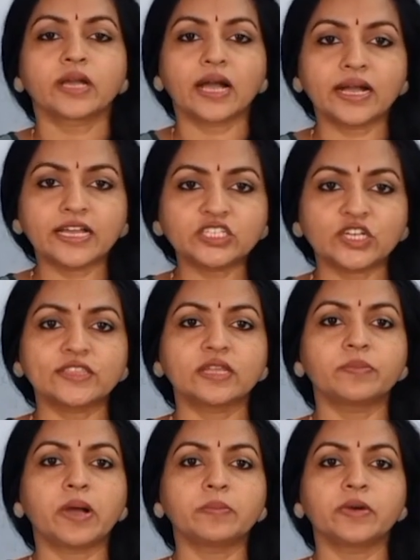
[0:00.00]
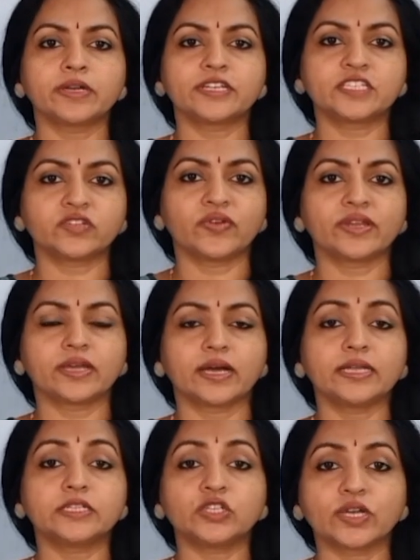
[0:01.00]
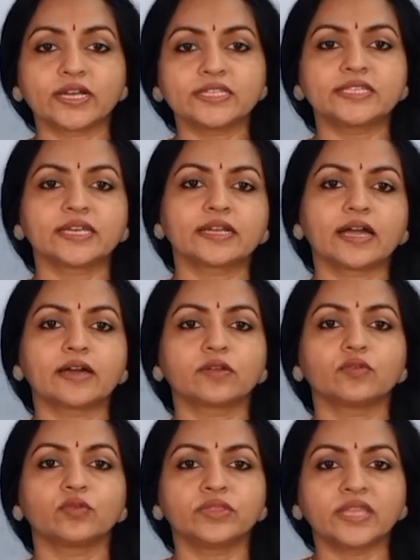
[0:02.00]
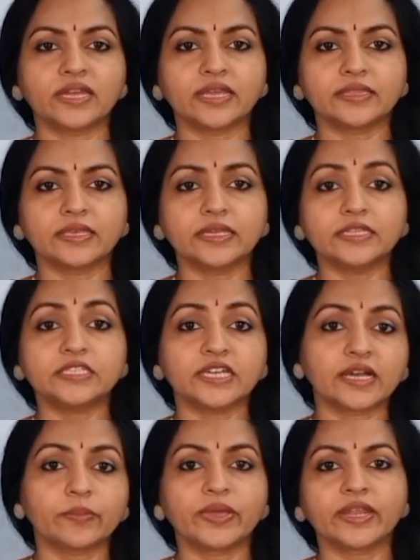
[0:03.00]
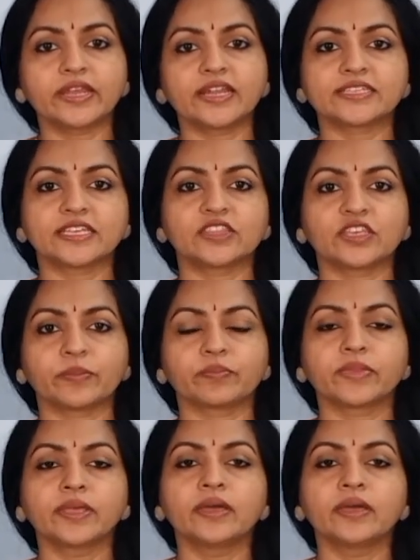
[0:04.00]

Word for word: కాగా చంద్రబాబు అరెస్ట్ వెనుక జగన్ సర్కార్ ఉందనేది జగమెరిగిన సత్యం